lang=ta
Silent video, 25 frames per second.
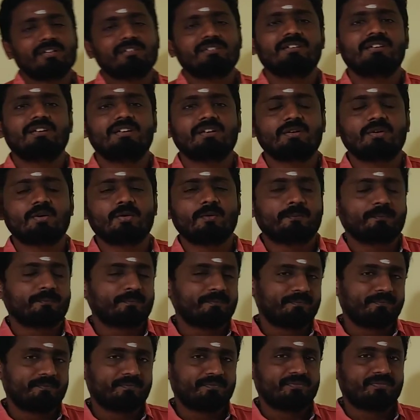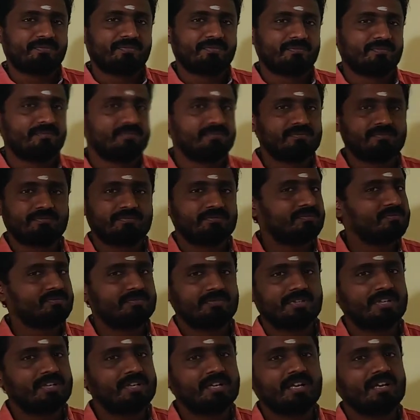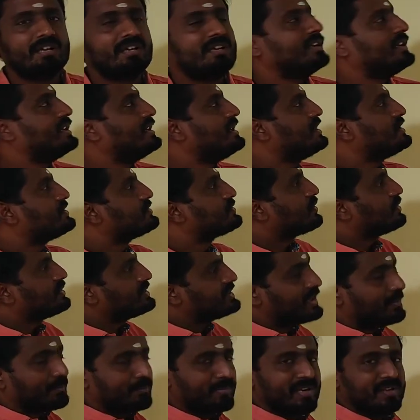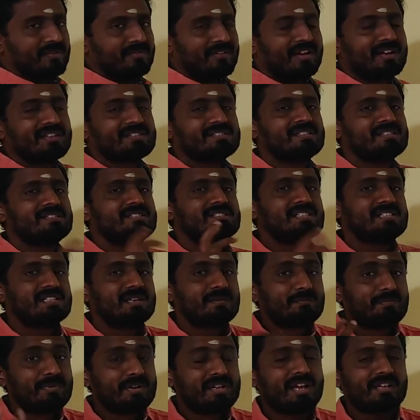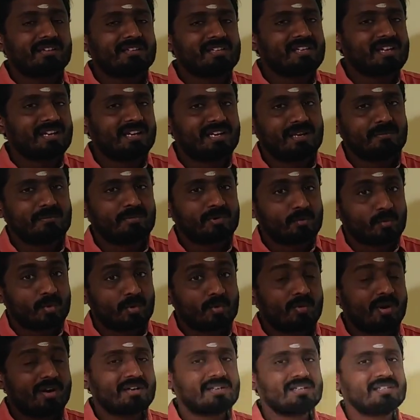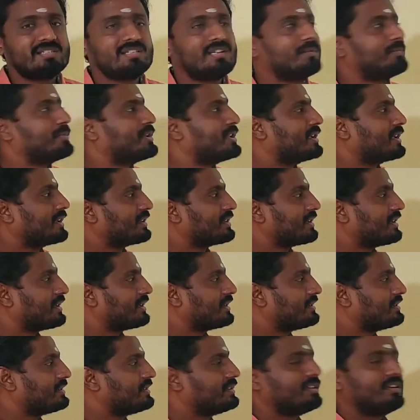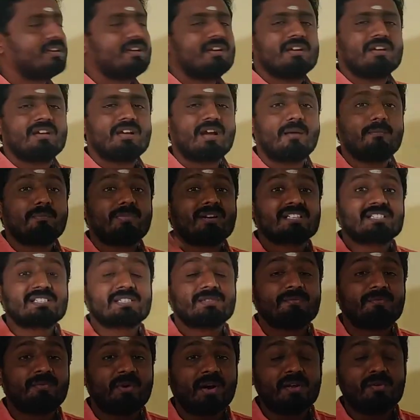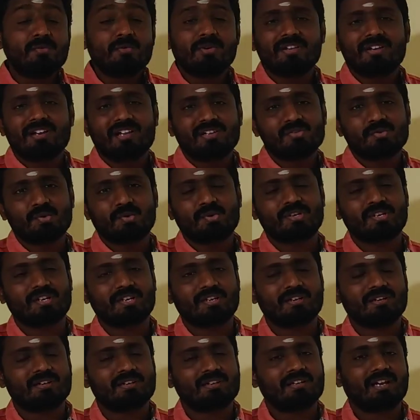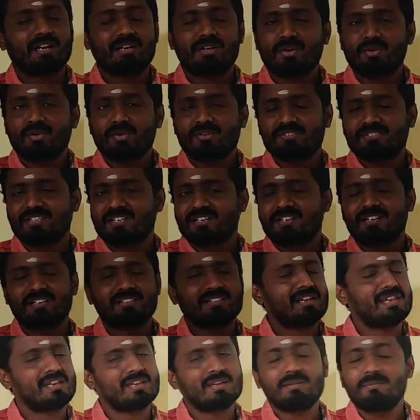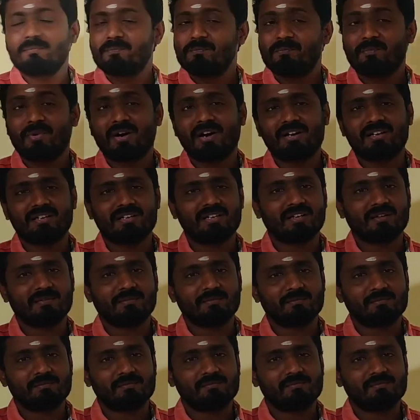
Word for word: பார்த்துக்கிட்டு இருக்கோம் ரைட்டா ஸோ எப்படி வேலை செஞ்சு எப்படி அந்த ஏடிபி உருவாகுது அப்படிங்கிறத காம்ப்ளெக்ஸ் ஃபைவ்ல நான் சொல்கிறேன் கண்டினியூஸாக அதை நீங்கள் பாருங்கள்